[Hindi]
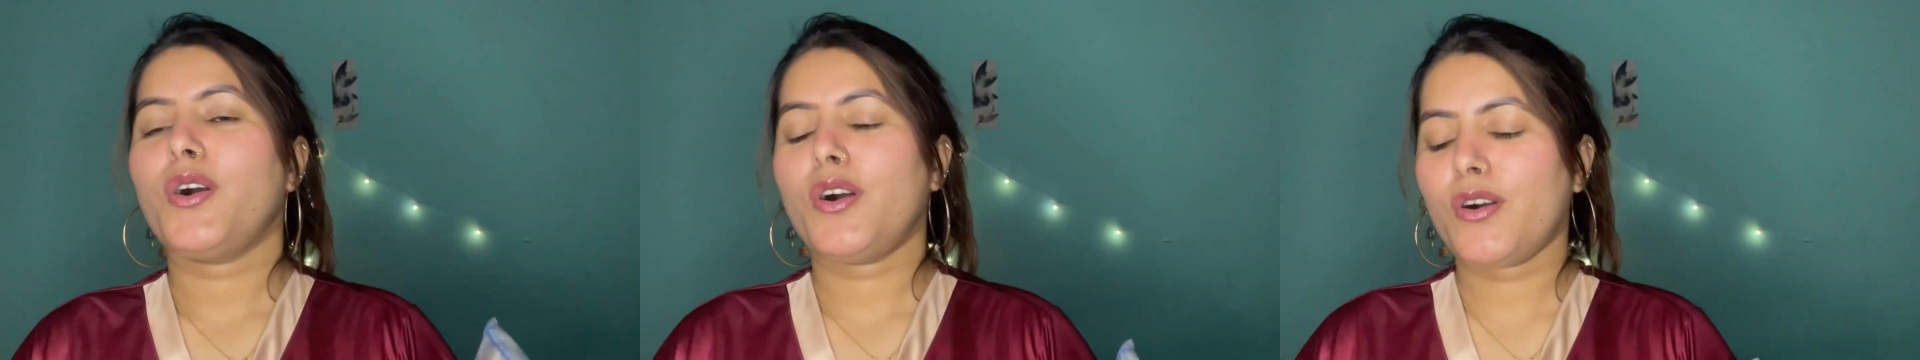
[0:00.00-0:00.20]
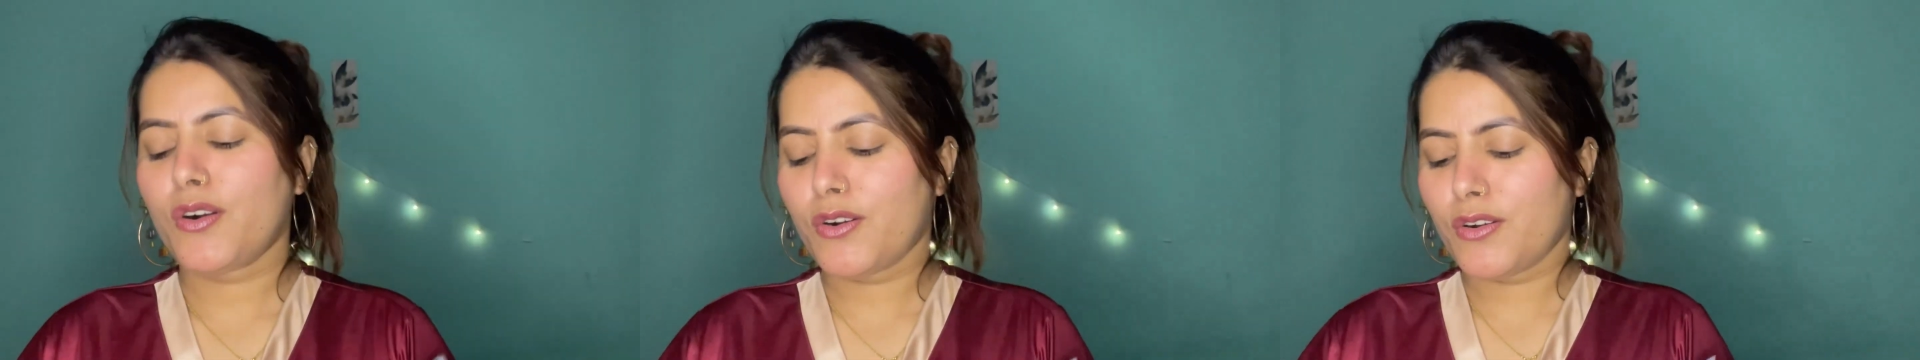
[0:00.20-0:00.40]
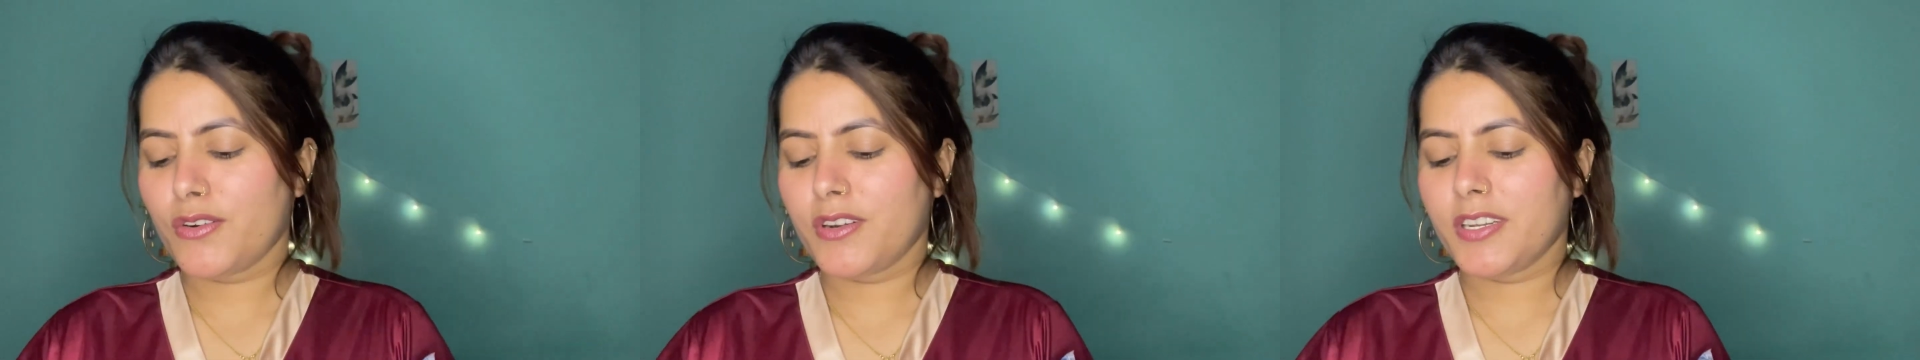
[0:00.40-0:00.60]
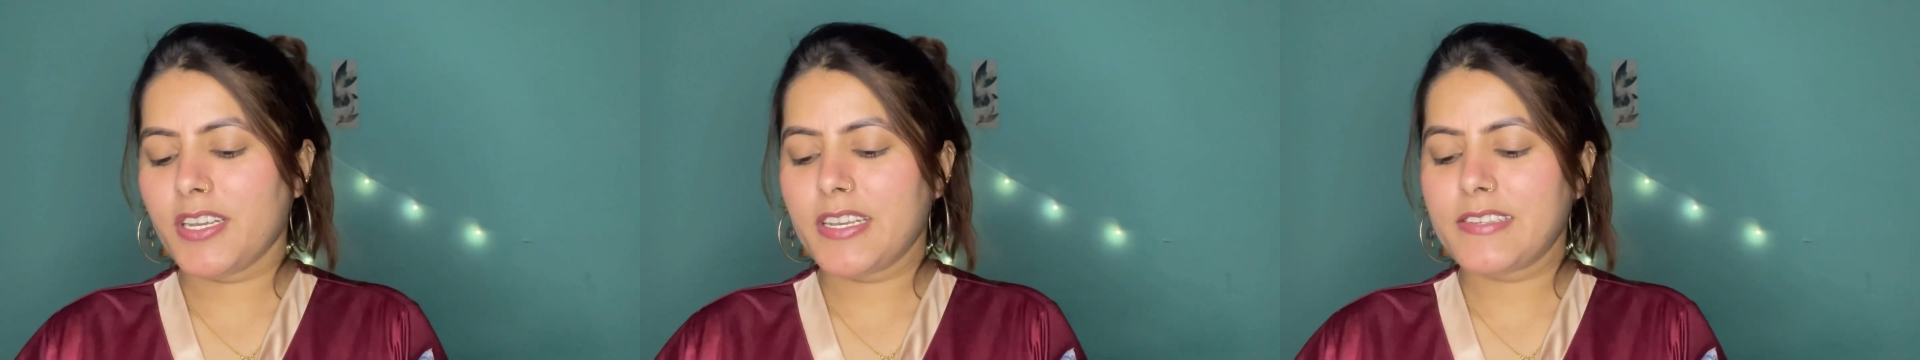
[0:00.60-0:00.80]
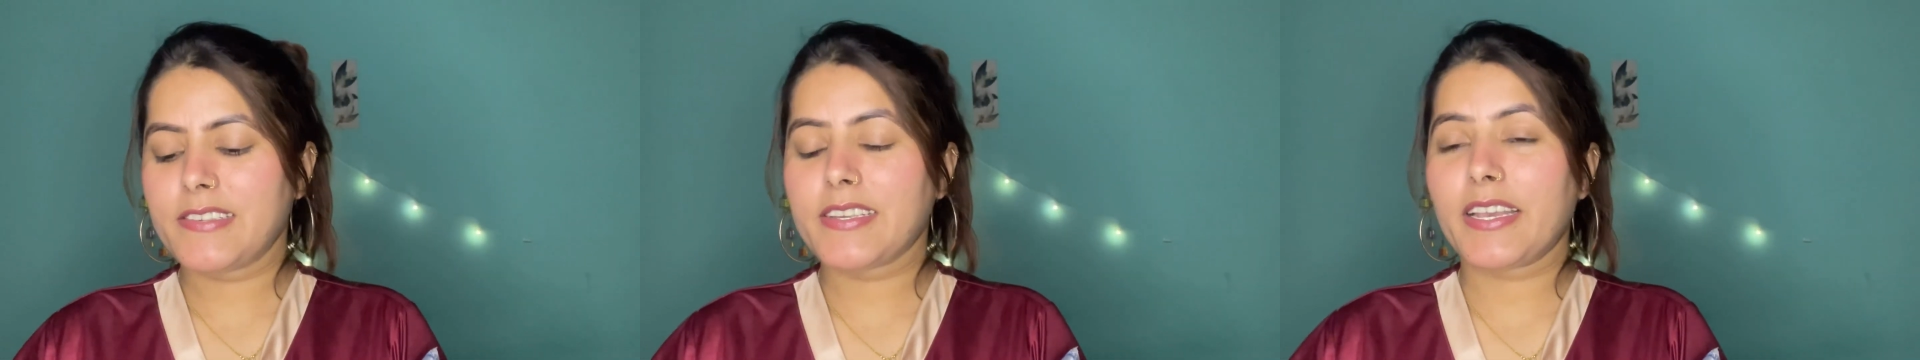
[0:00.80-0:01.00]
और
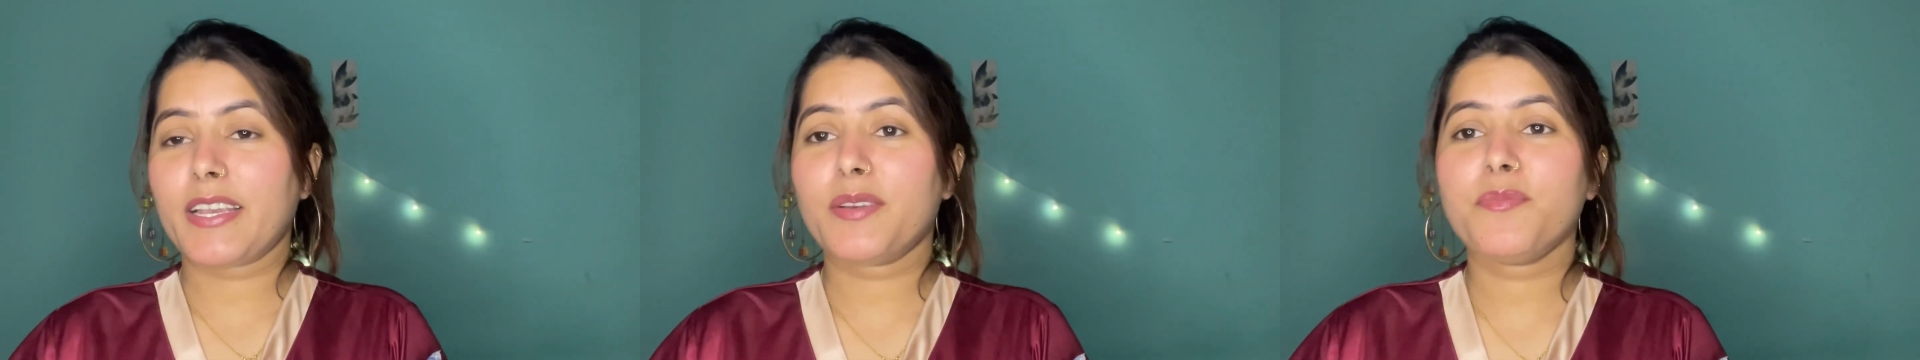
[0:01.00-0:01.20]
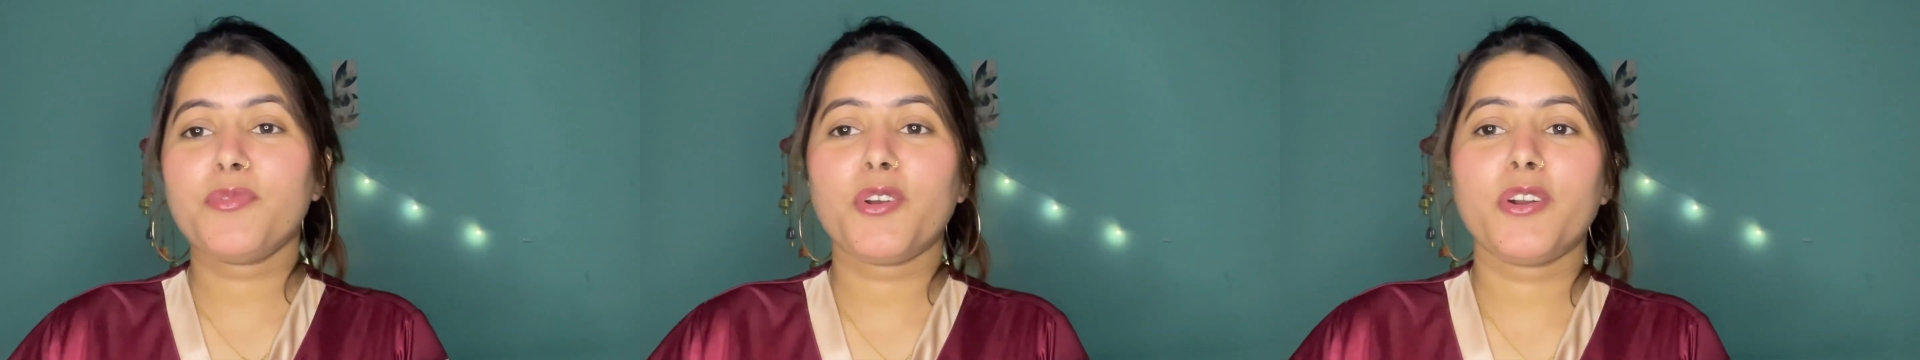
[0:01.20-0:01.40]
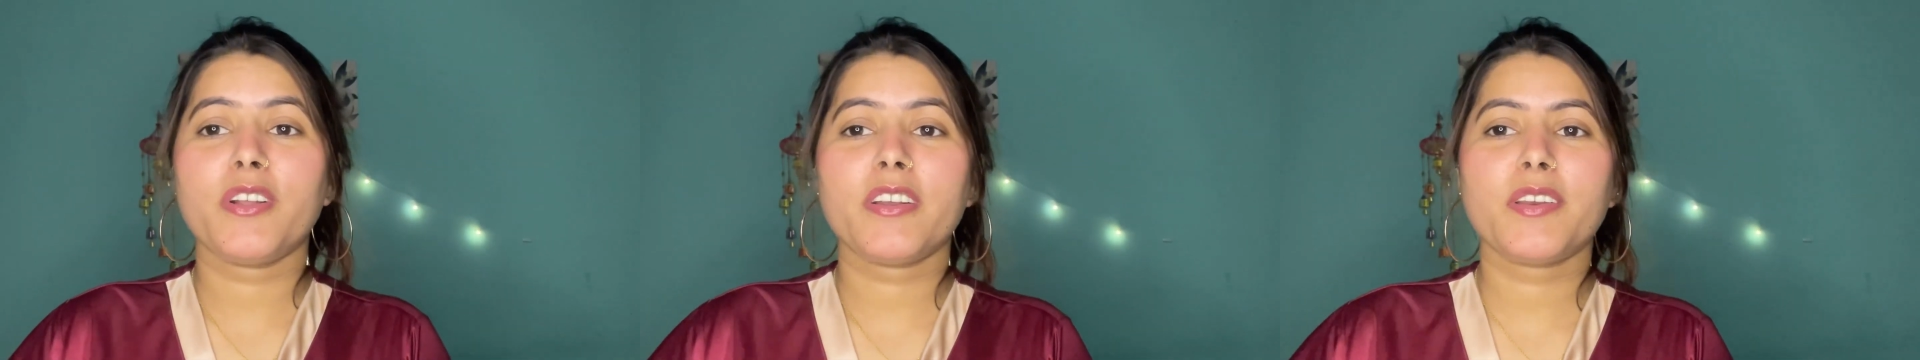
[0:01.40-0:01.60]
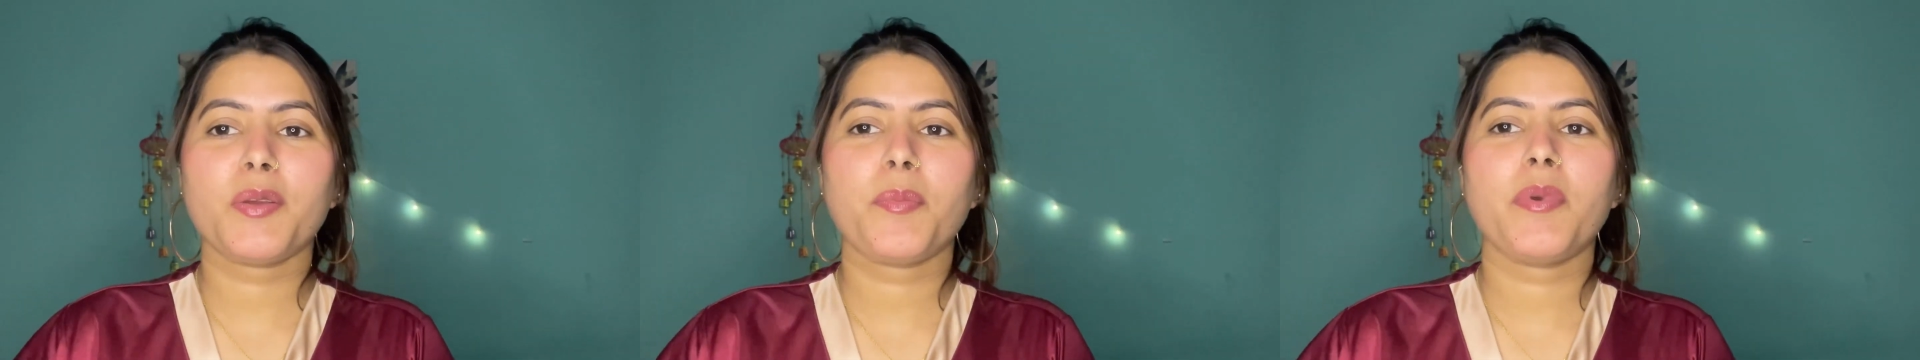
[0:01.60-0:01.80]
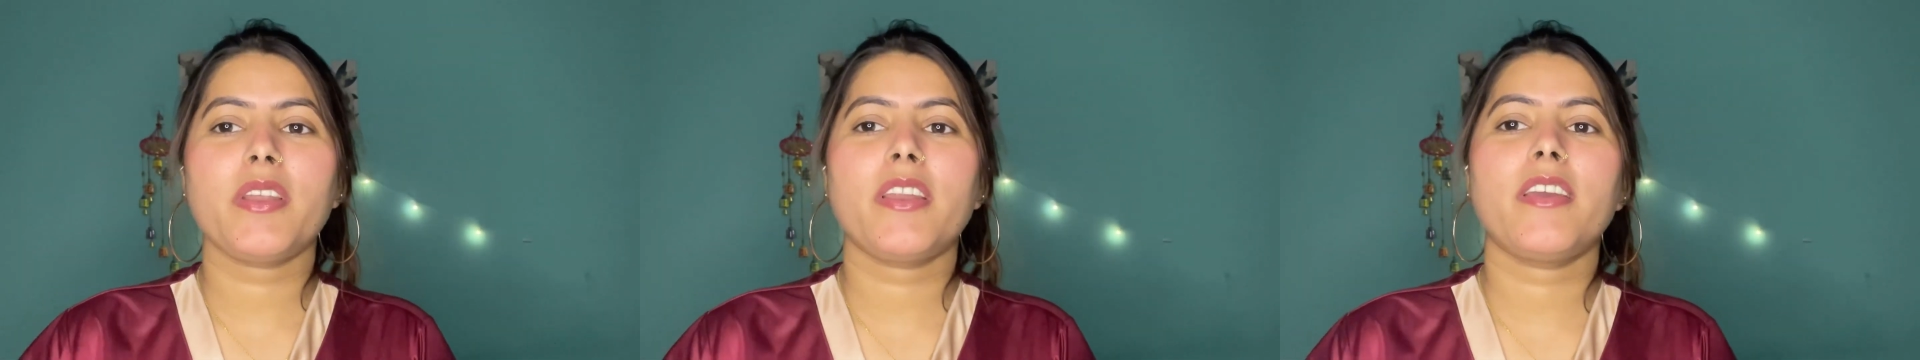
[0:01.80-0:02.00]
ये सेकंड प्रोडक्ट है
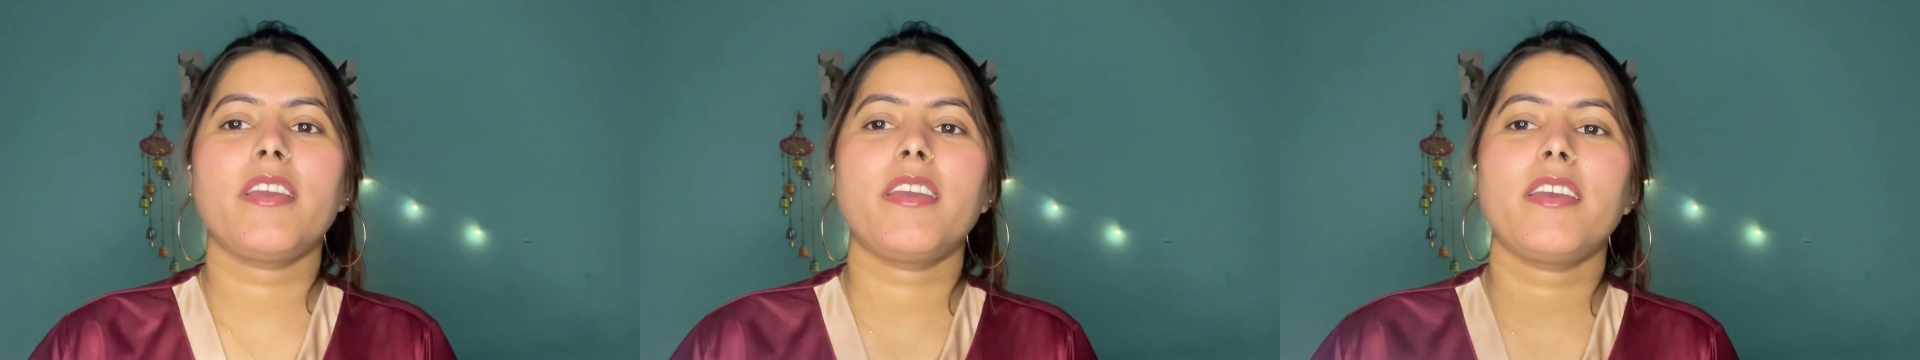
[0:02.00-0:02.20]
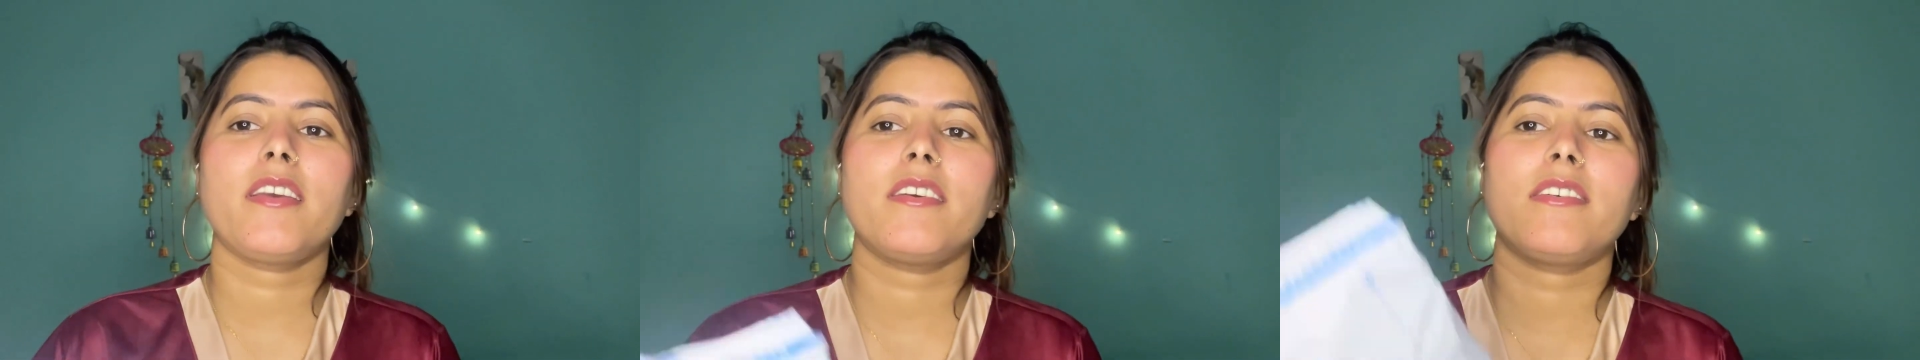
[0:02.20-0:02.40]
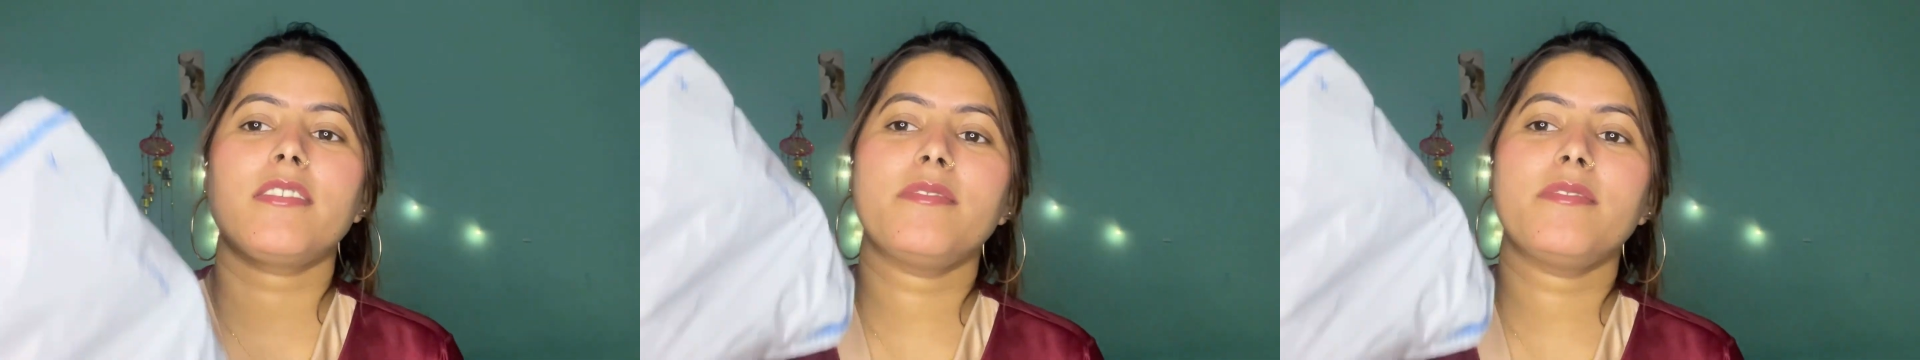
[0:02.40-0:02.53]
मैंने एक